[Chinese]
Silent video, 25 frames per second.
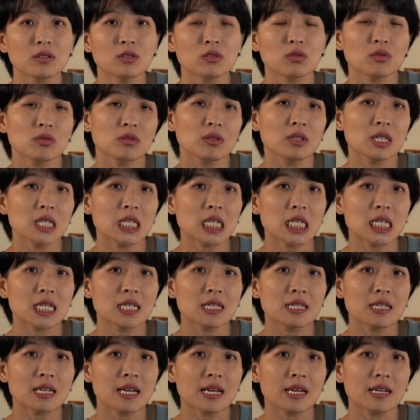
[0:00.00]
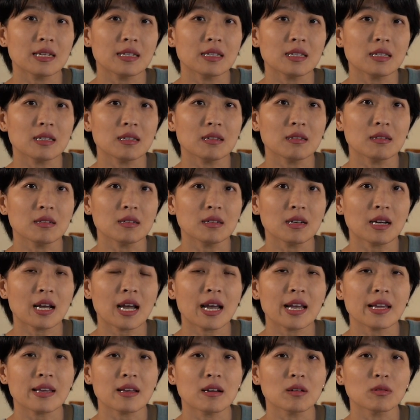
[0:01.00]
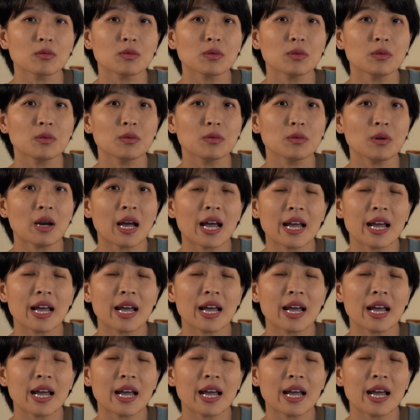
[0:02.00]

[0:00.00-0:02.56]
是说现在的海洋动物、